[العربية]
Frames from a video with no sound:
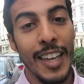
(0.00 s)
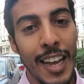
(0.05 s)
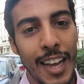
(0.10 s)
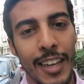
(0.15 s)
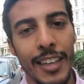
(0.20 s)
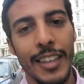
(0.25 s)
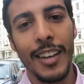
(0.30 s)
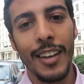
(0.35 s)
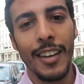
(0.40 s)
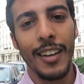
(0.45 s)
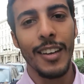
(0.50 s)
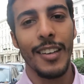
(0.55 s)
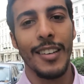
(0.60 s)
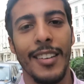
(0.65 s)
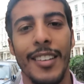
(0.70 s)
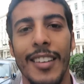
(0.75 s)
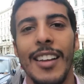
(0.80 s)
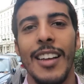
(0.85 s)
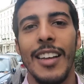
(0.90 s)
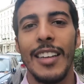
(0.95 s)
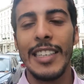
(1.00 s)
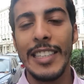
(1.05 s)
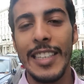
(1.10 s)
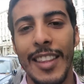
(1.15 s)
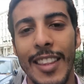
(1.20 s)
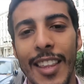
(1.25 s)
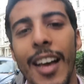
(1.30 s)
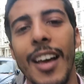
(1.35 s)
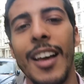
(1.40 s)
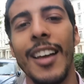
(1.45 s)
داليا قد
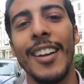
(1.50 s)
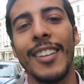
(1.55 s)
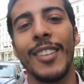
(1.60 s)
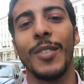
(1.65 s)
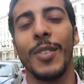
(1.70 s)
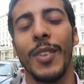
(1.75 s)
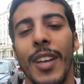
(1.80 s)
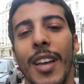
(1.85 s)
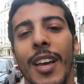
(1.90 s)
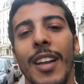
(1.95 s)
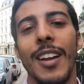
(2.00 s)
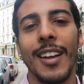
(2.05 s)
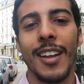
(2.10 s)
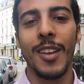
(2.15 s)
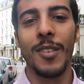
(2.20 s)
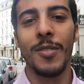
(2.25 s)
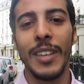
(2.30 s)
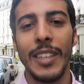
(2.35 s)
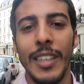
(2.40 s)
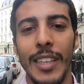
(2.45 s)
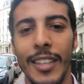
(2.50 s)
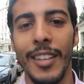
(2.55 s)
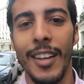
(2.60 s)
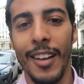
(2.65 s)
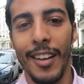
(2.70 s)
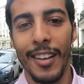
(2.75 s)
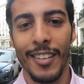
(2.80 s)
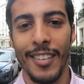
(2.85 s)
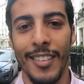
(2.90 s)
ظهرت في القناه قبل كذا